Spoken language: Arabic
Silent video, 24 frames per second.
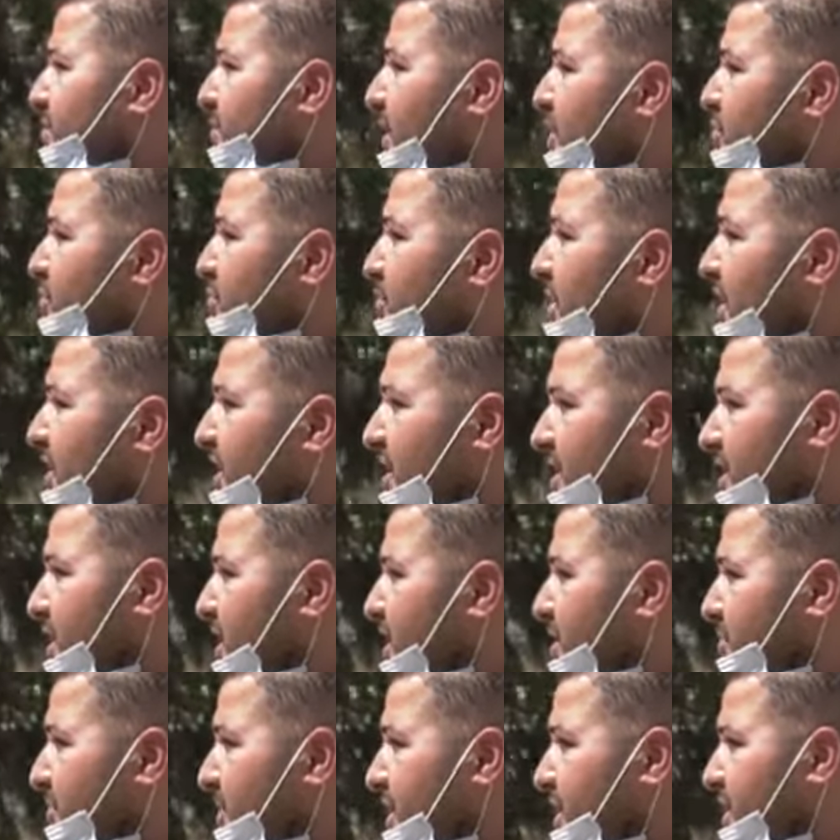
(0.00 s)
معلومة
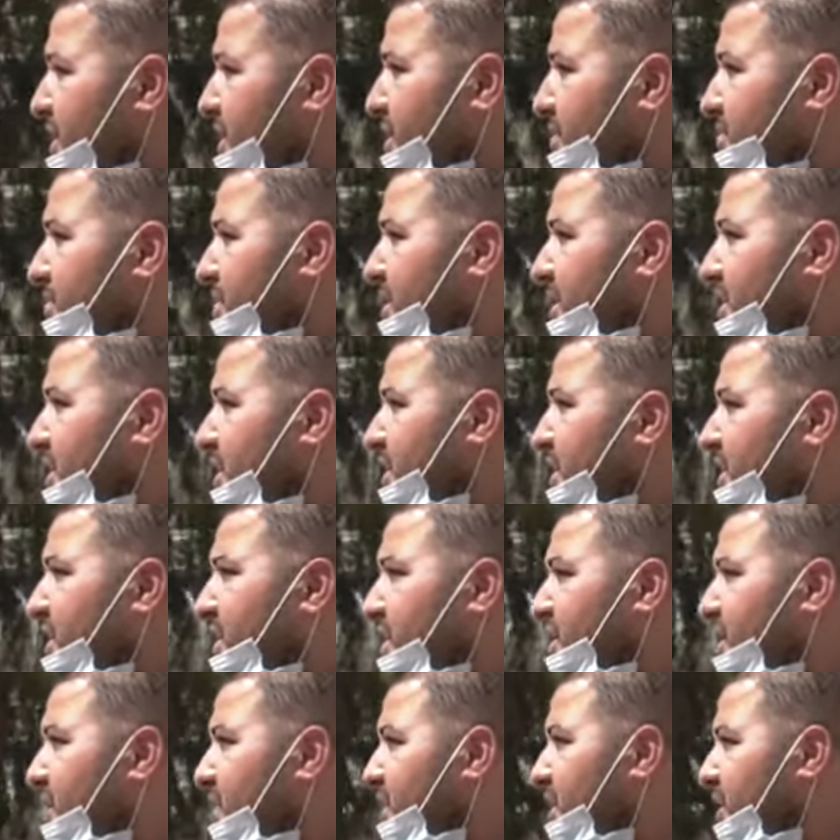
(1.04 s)
قيمة يعني بال
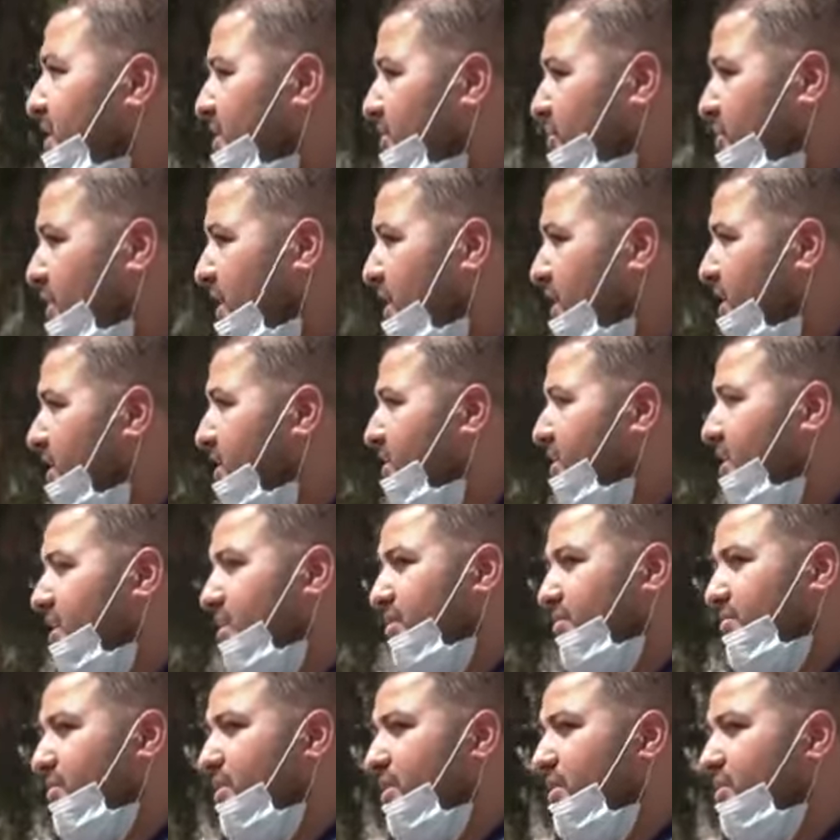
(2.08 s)
إيه، وين
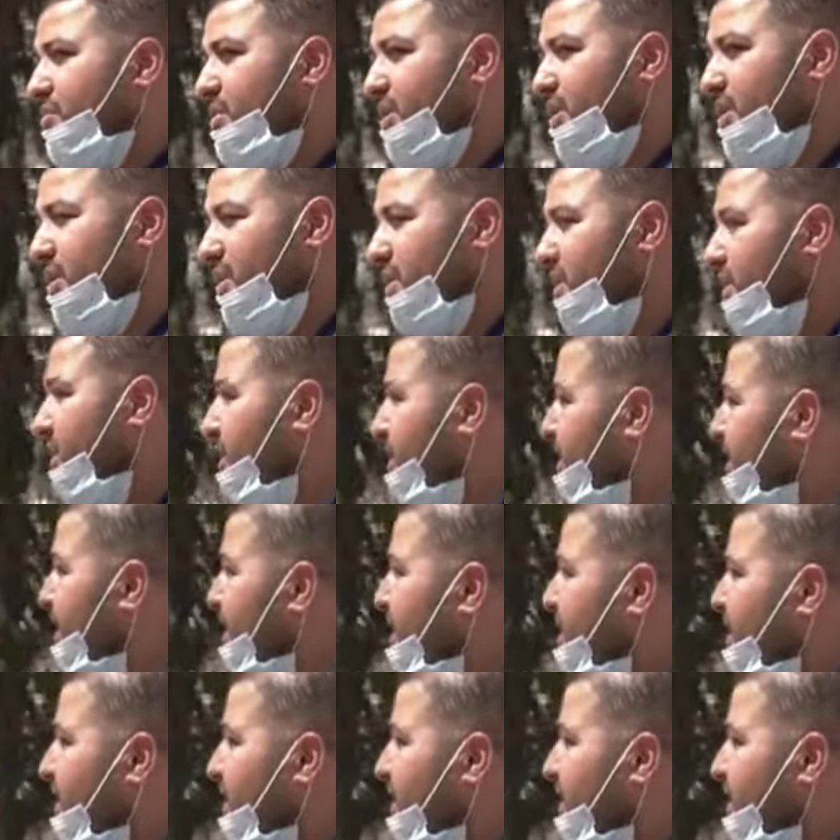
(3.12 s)
الكرفان وين ال...